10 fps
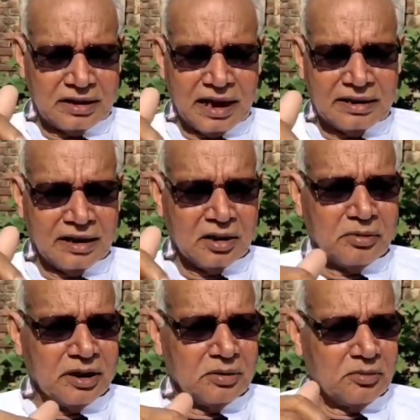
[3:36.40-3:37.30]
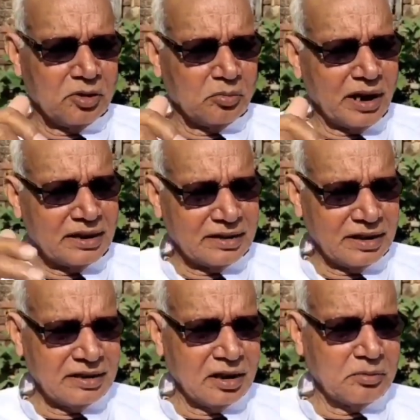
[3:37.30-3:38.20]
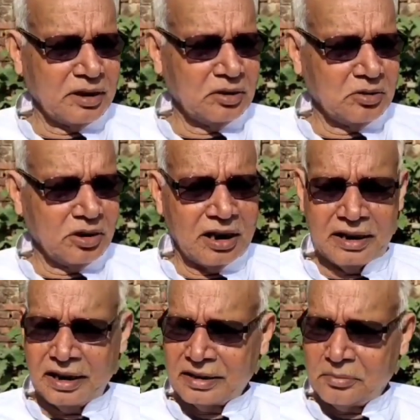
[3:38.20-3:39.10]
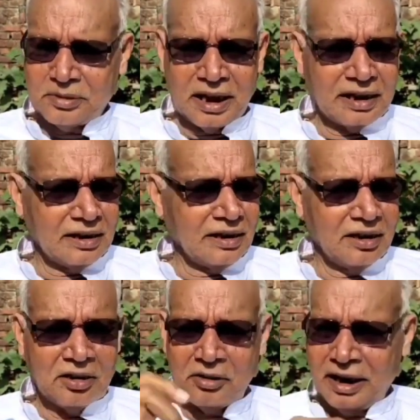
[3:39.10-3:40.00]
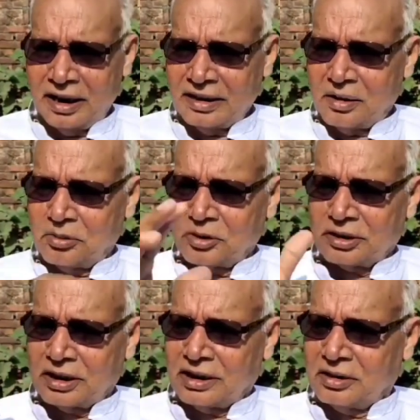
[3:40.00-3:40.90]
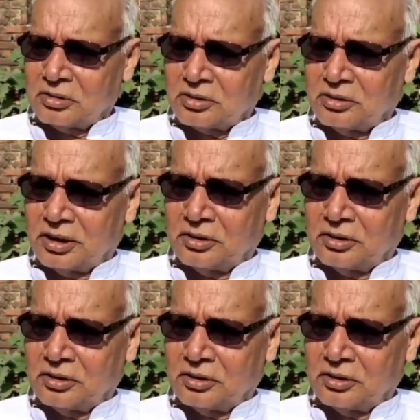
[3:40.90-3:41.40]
इस साल जनवरी में वो बाईस तेईस जनवरी को एक सप्ताह के लिए गांव आया था फुर्सत भी